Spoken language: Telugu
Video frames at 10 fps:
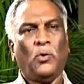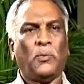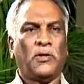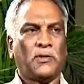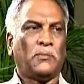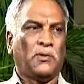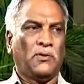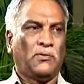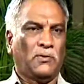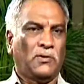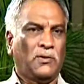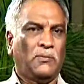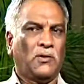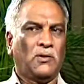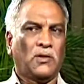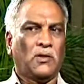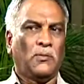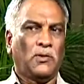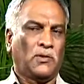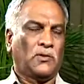హ్యూమనిజం ఎక్కువ ఉంటుంది ఐఎమ్ నాట్ ఏ
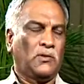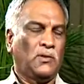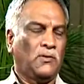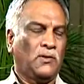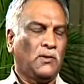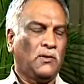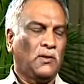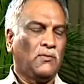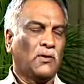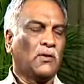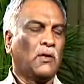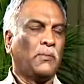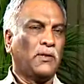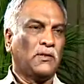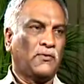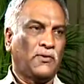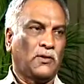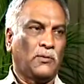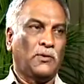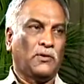కమ్యూనిస్ట్ నెవర్ కాల్ మై సెల్ఫ్ ఏ
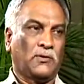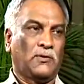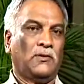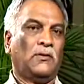కమ్యూనిస్ట్